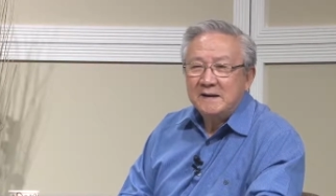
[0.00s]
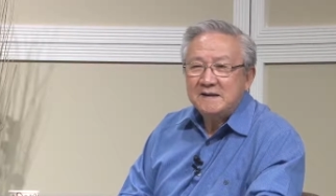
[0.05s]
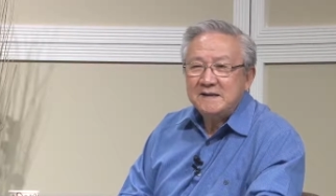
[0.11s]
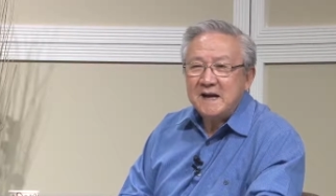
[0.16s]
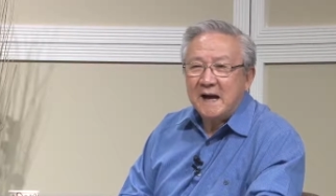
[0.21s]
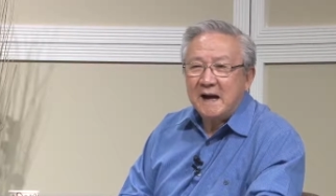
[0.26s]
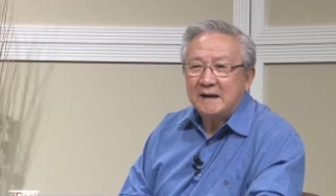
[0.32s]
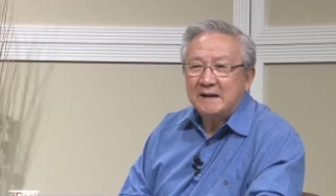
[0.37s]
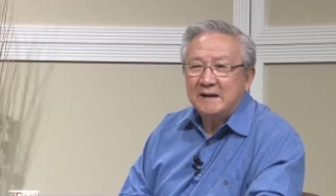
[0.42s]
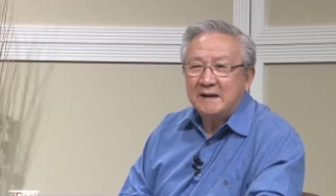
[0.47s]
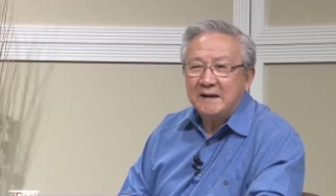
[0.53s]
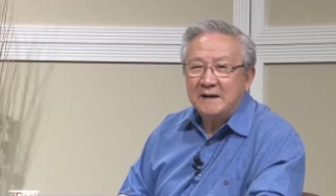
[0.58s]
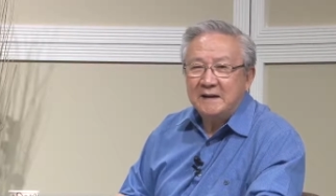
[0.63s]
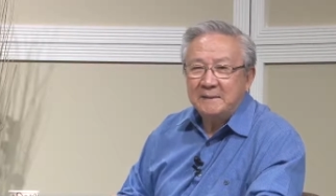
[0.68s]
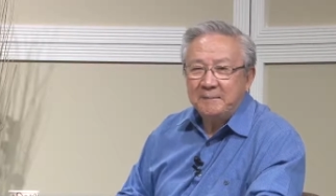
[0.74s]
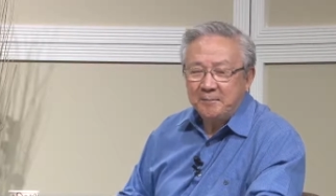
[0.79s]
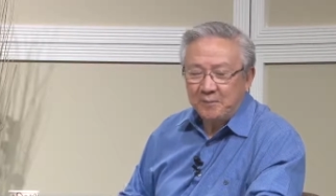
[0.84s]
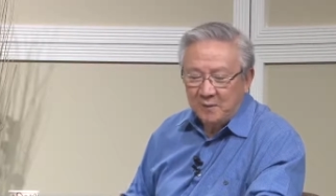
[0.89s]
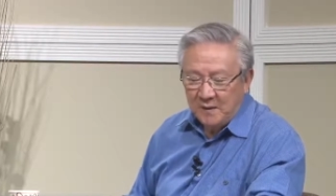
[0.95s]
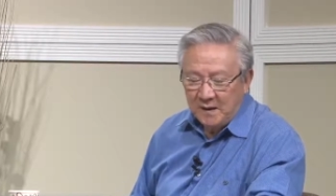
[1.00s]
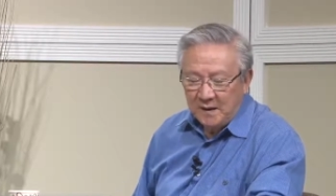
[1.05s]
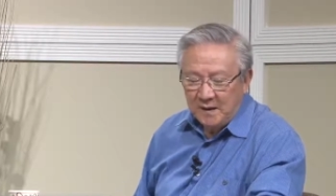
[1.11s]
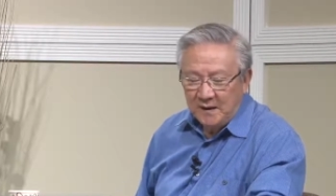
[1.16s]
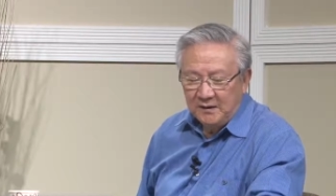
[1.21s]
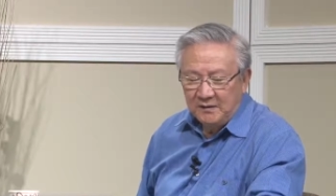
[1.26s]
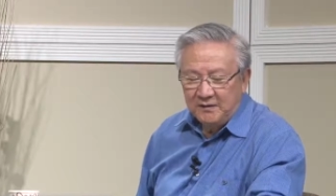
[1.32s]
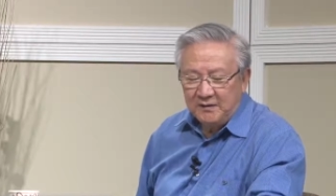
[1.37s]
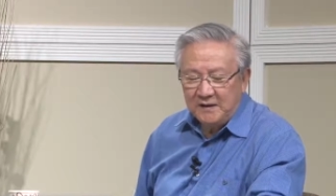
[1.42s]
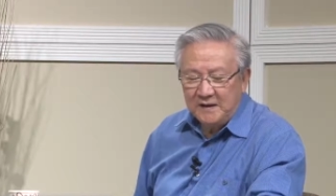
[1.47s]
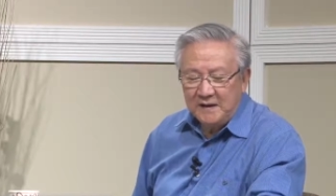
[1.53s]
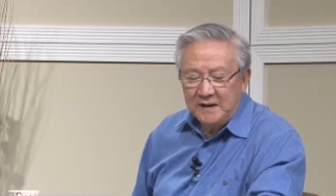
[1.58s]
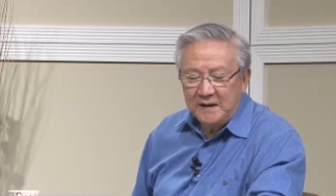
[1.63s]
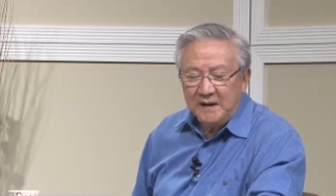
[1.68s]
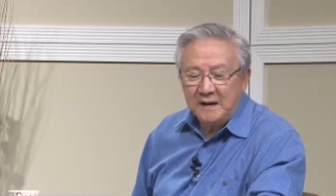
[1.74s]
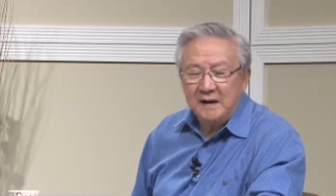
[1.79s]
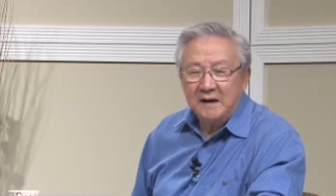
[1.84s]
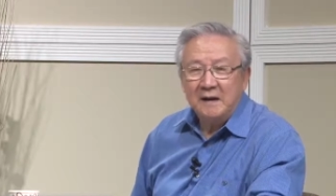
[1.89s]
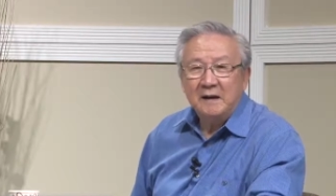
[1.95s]
家庭是一
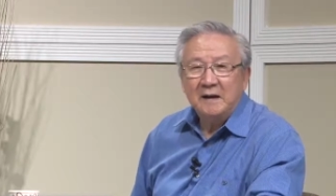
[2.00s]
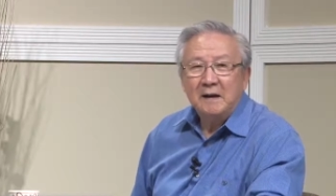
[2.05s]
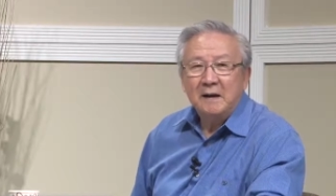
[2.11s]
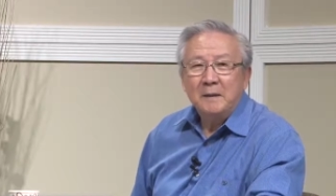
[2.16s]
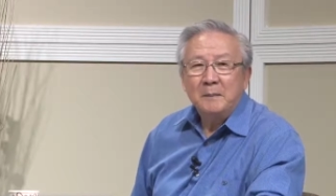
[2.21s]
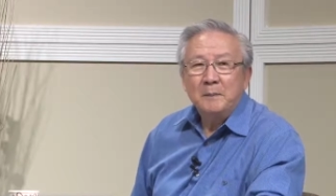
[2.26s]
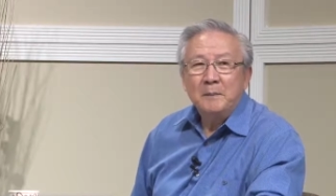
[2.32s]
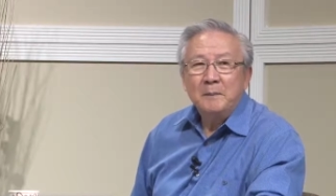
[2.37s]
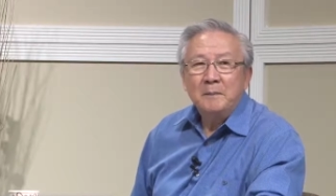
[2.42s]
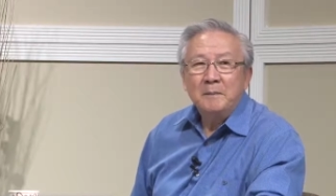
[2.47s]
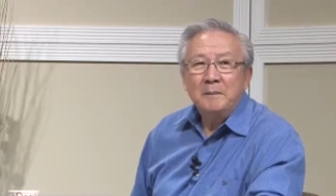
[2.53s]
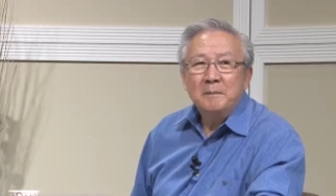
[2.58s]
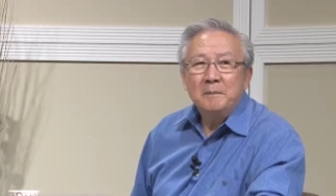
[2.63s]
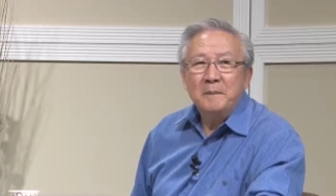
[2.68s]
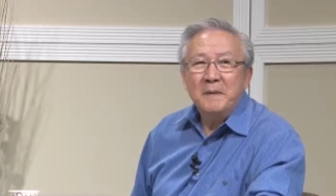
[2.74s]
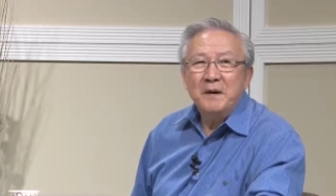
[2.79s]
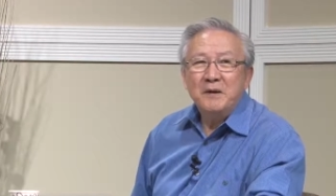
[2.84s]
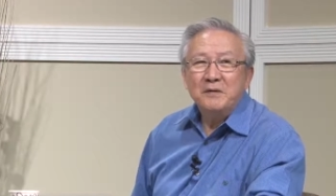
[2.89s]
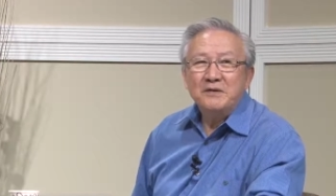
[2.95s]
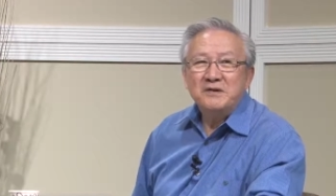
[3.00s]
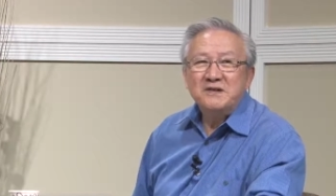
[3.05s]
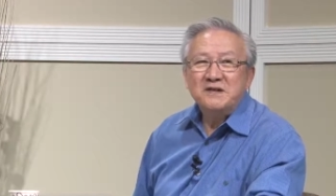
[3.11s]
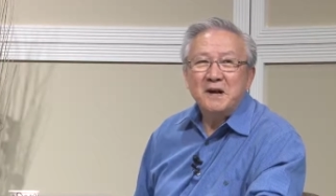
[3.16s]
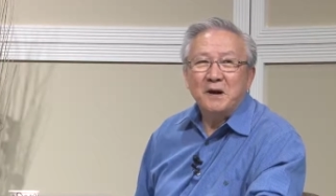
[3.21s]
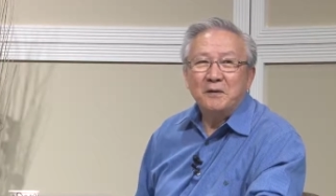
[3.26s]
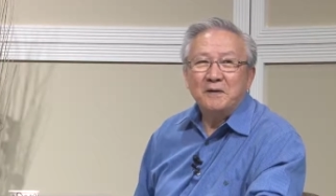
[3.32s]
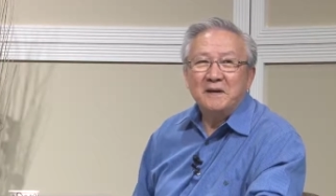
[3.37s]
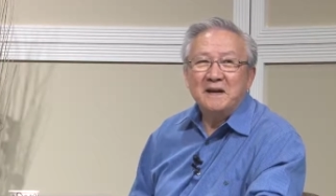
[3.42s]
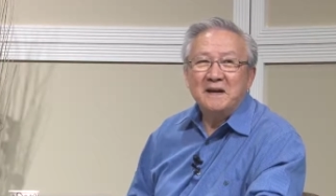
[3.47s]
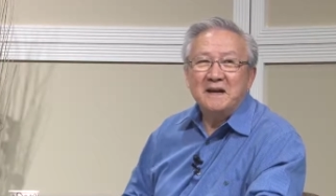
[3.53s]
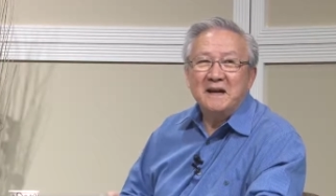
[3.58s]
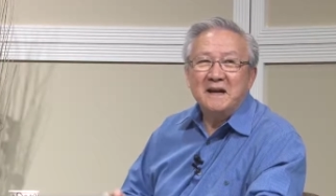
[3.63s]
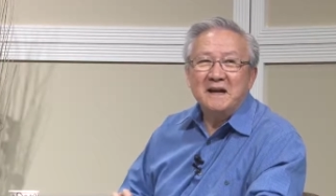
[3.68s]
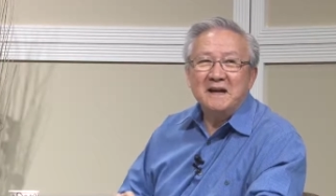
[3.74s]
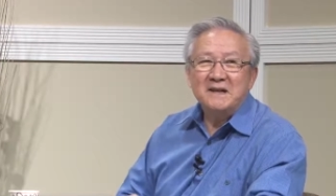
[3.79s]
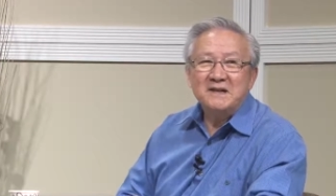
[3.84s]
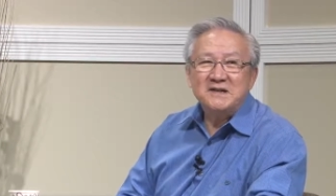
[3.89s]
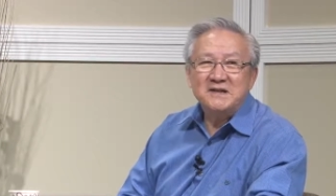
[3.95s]
个没有效力的
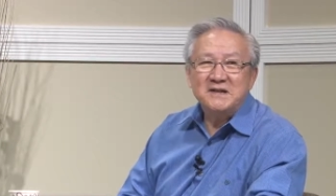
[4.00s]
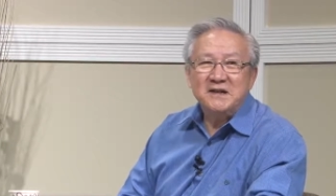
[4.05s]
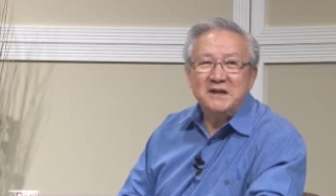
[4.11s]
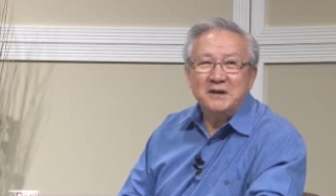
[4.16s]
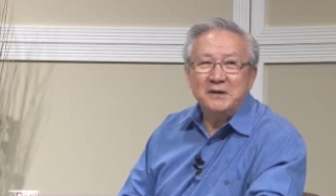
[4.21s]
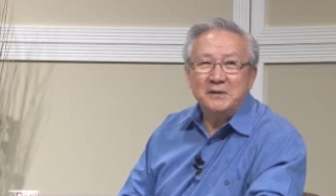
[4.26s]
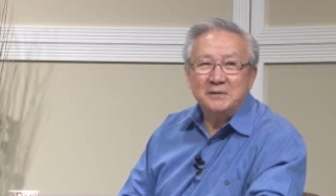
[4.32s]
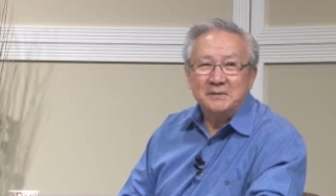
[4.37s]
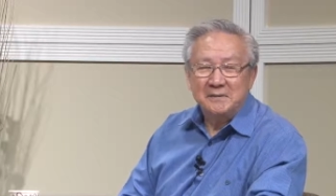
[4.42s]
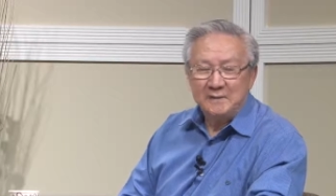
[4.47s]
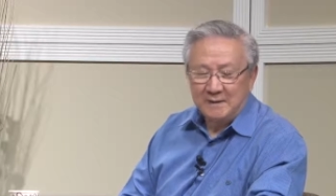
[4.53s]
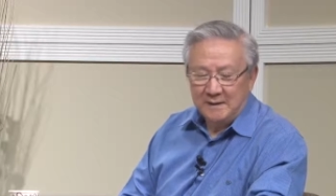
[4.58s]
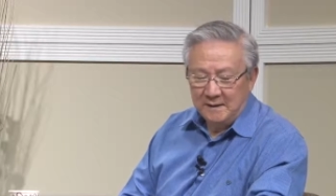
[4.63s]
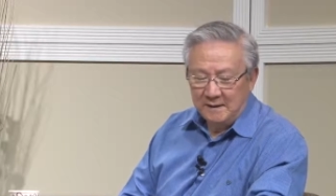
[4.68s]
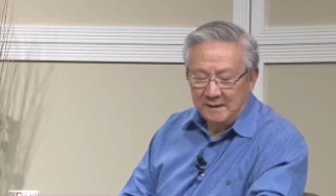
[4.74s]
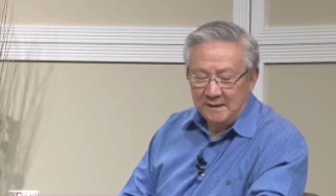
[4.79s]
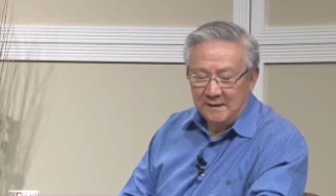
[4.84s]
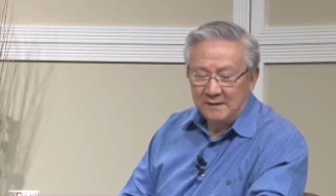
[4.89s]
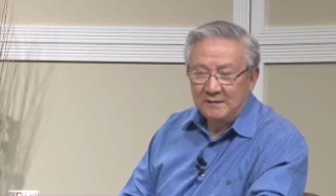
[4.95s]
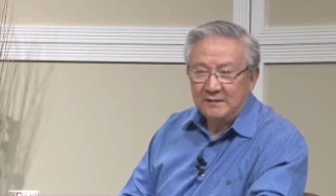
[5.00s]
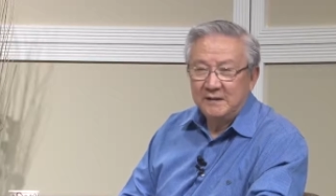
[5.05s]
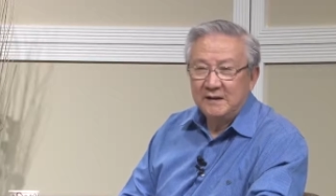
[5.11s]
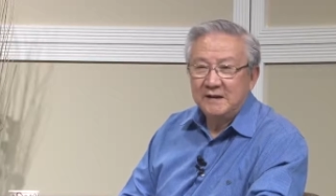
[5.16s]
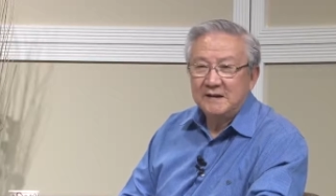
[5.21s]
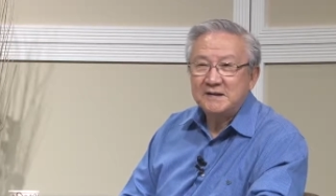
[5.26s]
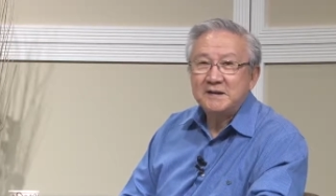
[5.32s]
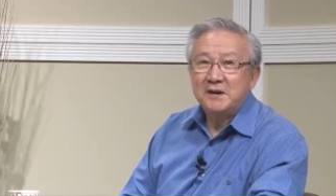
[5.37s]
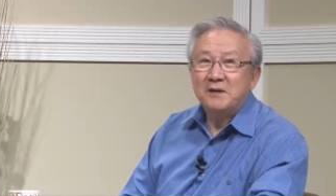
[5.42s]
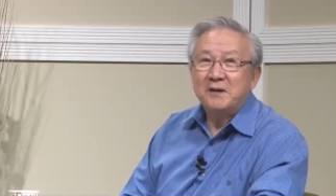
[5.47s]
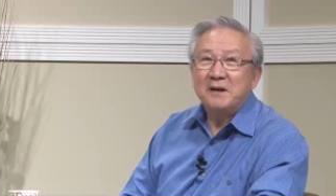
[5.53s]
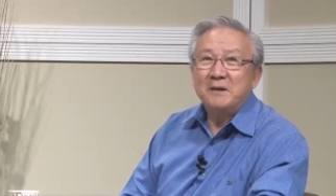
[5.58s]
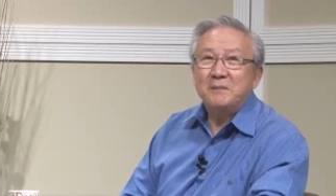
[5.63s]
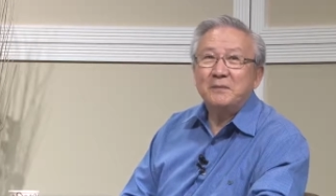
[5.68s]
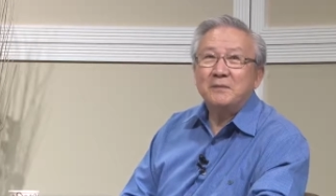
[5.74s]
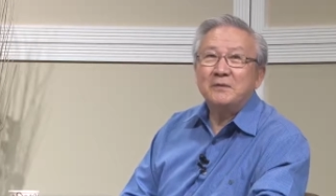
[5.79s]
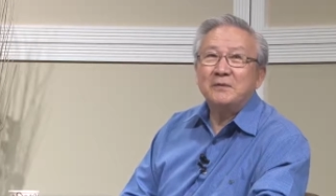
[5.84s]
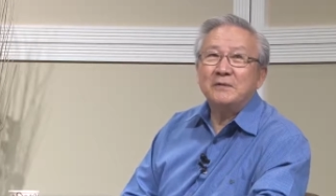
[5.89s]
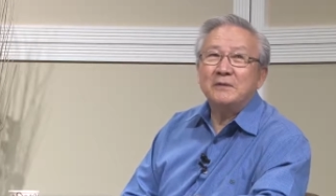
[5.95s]
一个机构，是一个效力
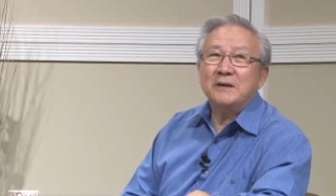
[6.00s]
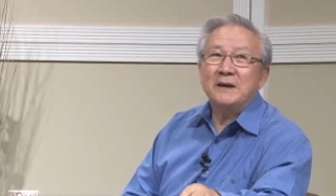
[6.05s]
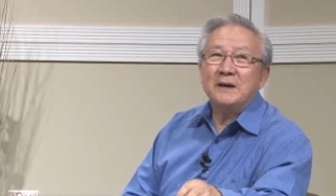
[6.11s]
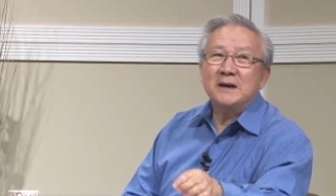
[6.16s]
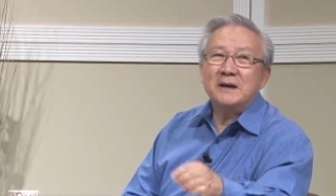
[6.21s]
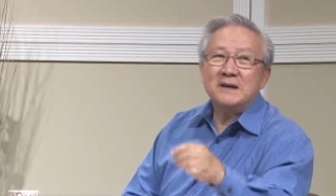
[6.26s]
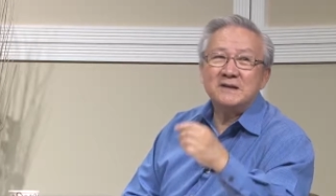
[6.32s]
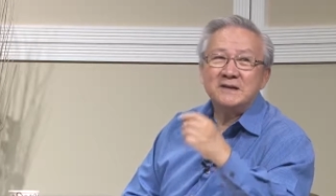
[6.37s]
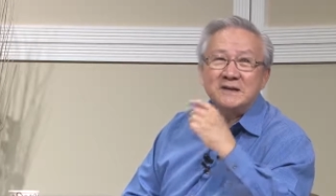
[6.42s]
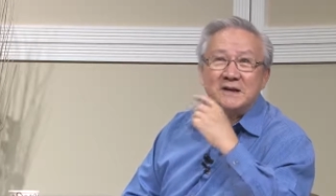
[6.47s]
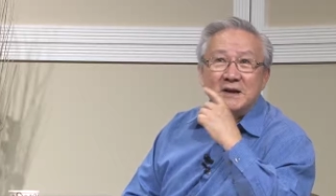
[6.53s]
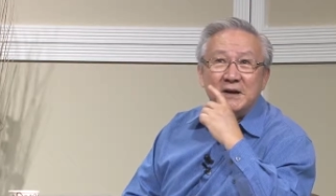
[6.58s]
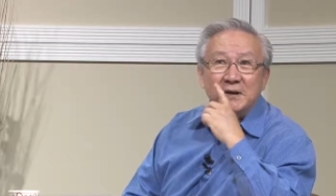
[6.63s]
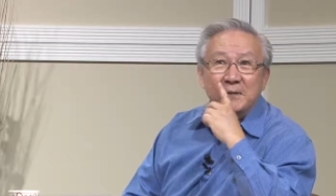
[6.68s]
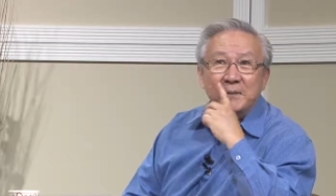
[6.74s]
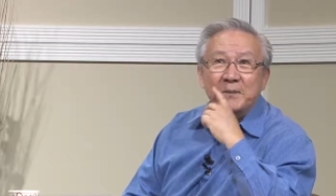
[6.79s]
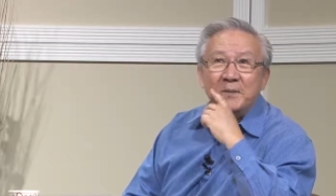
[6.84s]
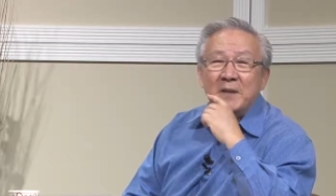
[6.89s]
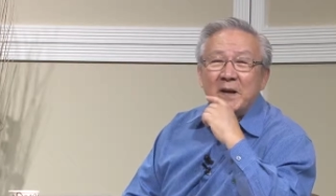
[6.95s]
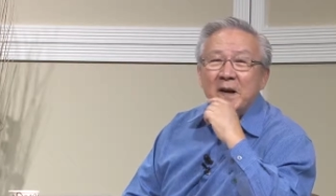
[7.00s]
不足的一个机构。